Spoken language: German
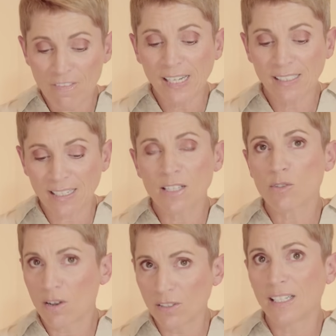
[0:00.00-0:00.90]
weil das kann
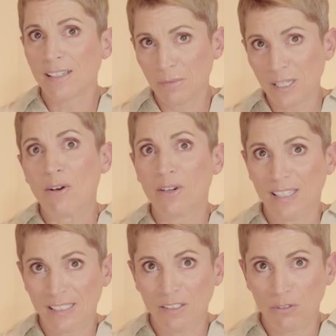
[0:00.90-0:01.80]
zu Hause dann nämlich auch
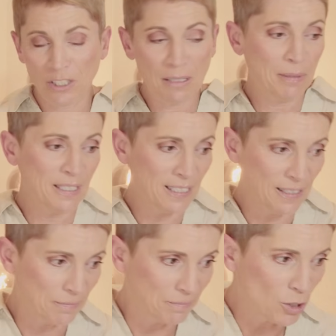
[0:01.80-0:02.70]
relativ schnell
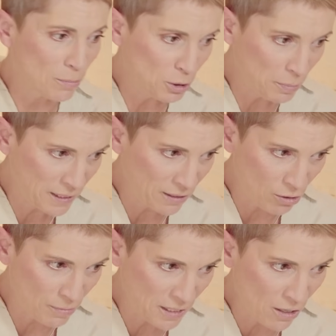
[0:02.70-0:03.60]
passieren. Komme ich später
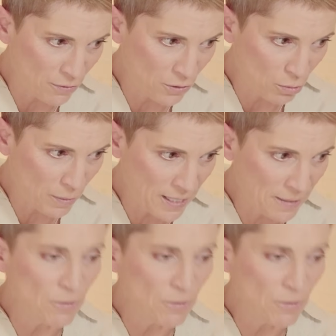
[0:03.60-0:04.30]
nochmal drauf zu sprechen.